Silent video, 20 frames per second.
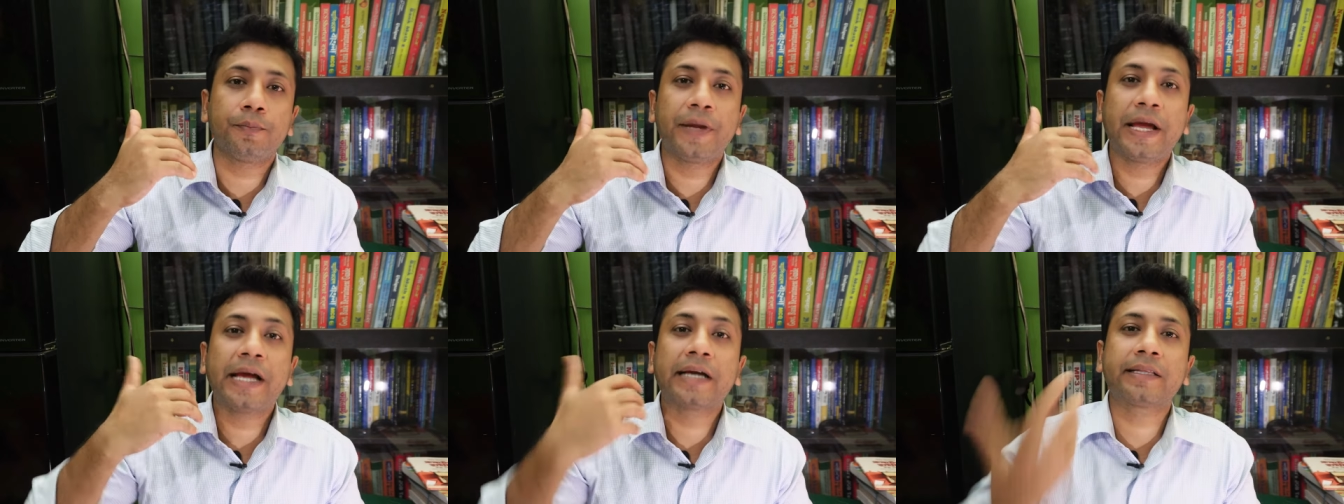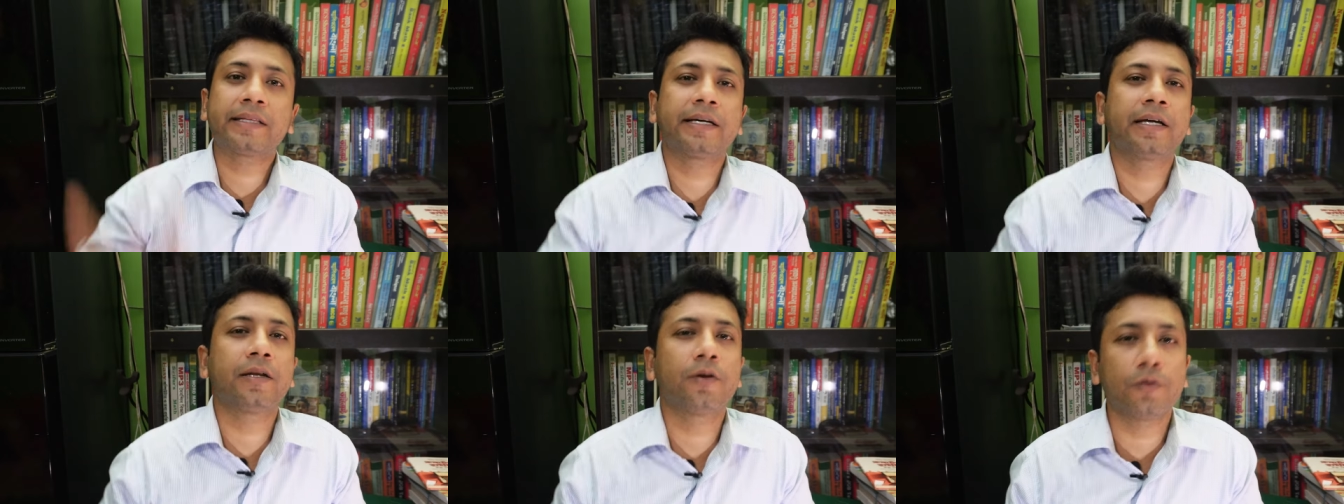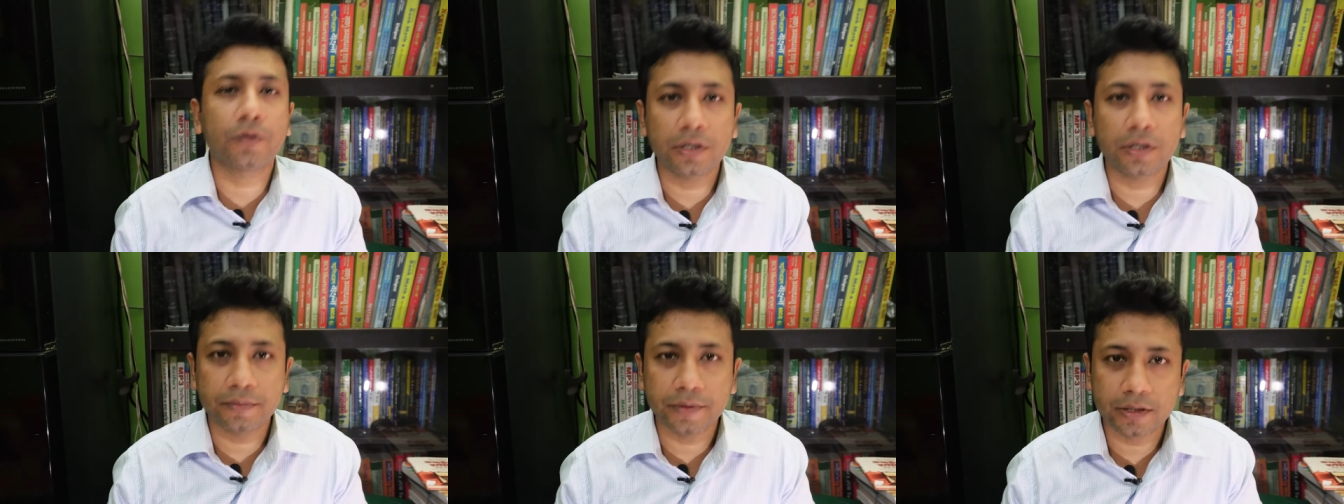ব্যাংক থেকে
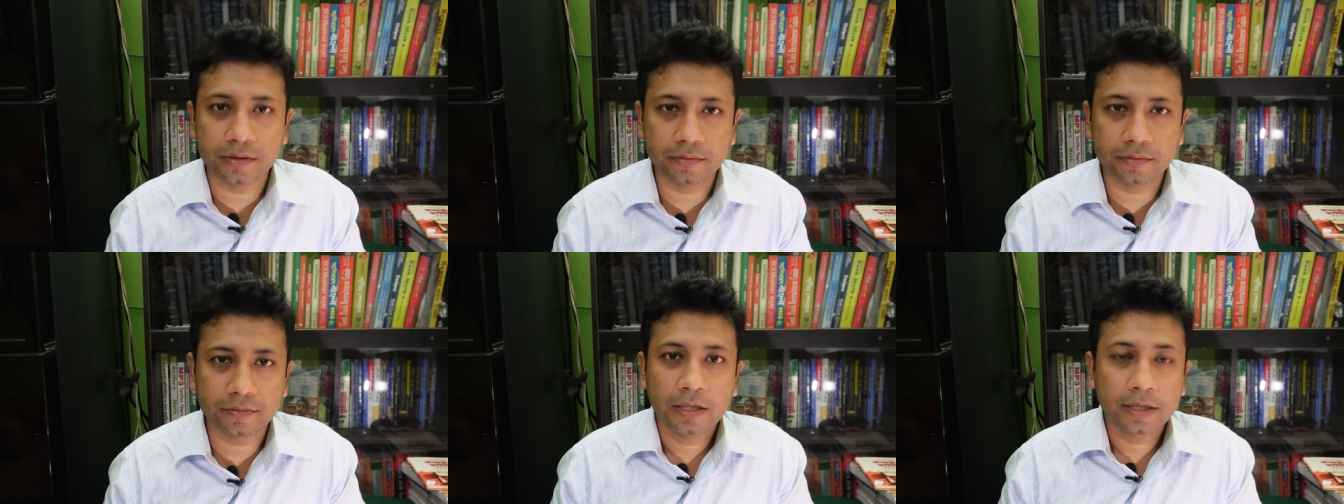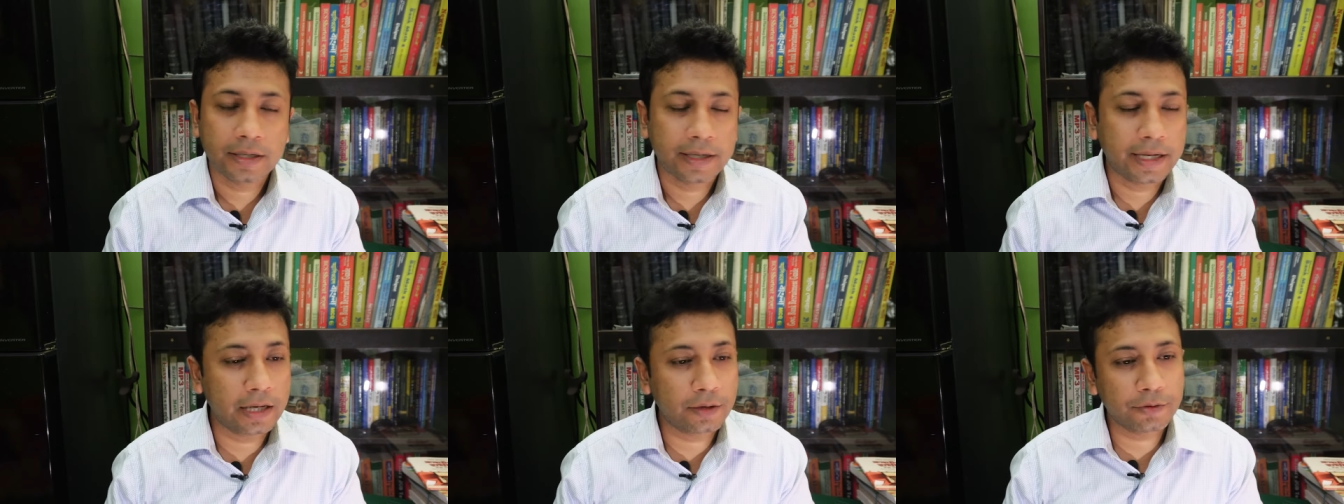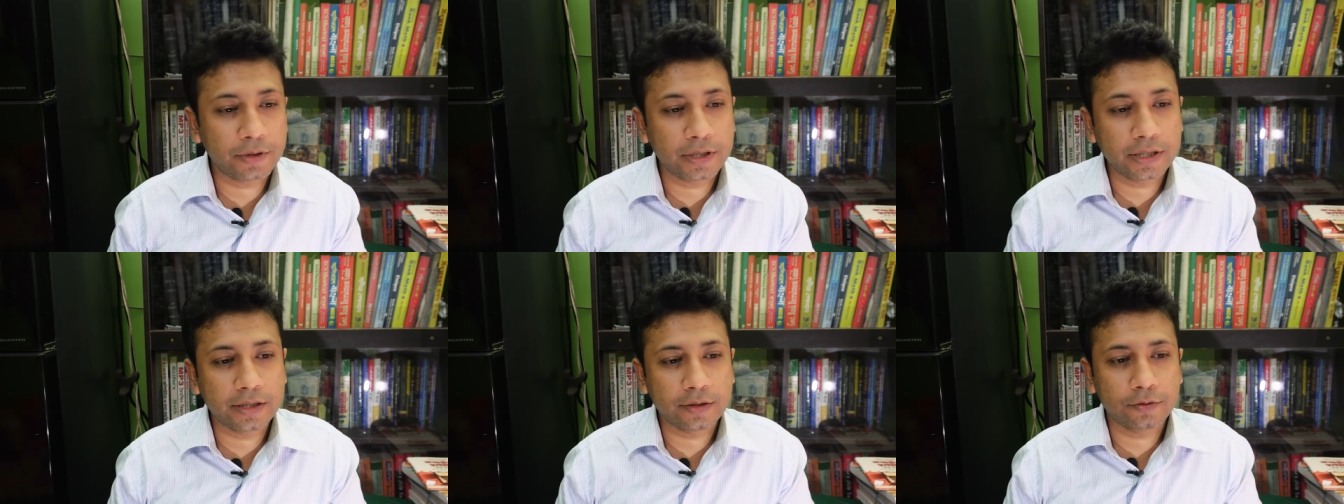লোন নেবেন খেয়াল
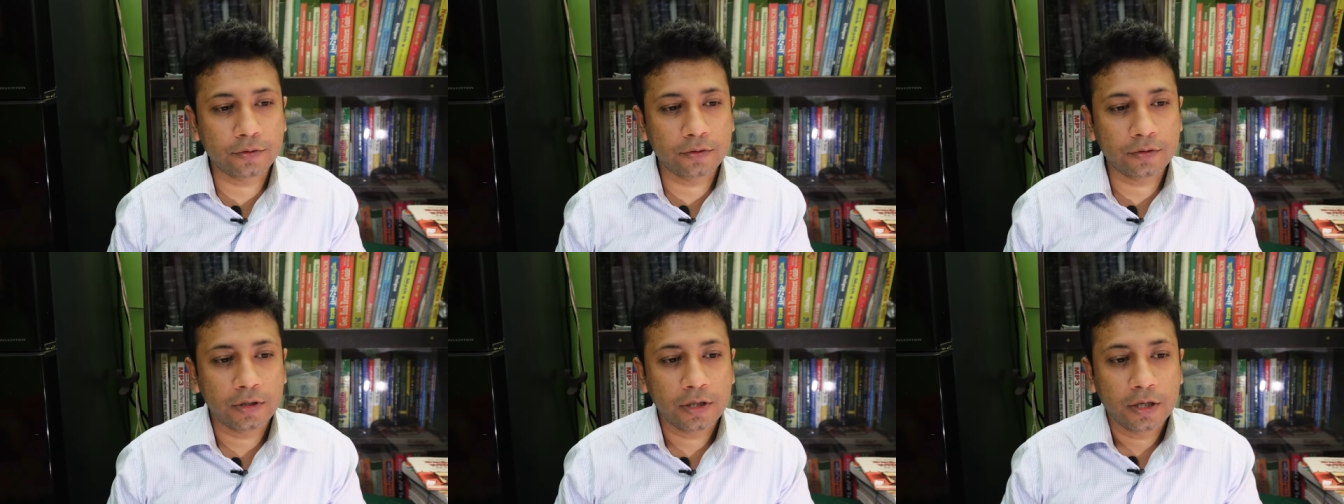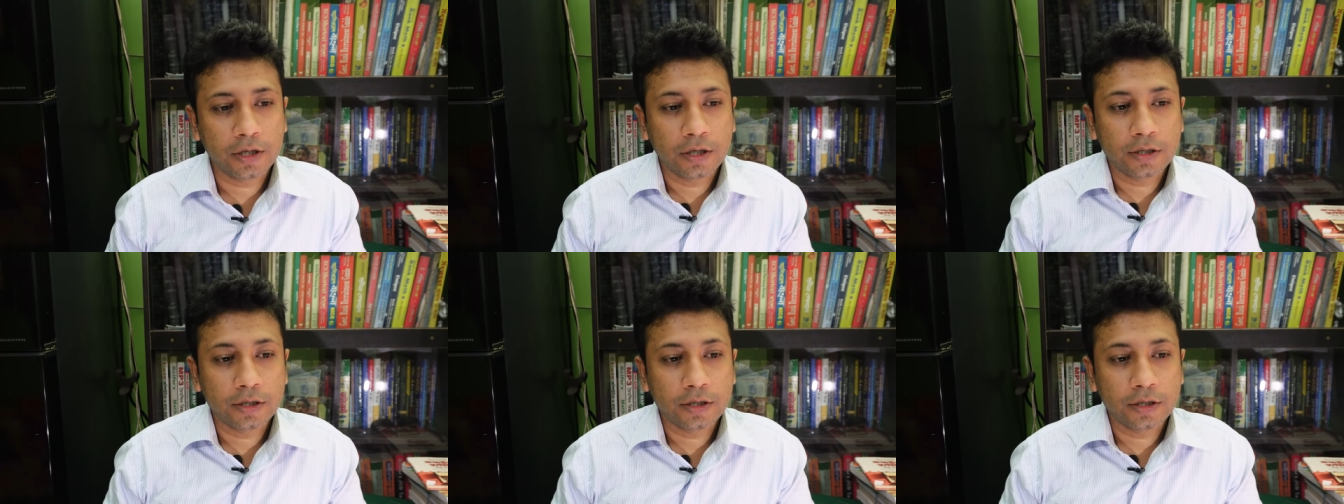করে দেখুন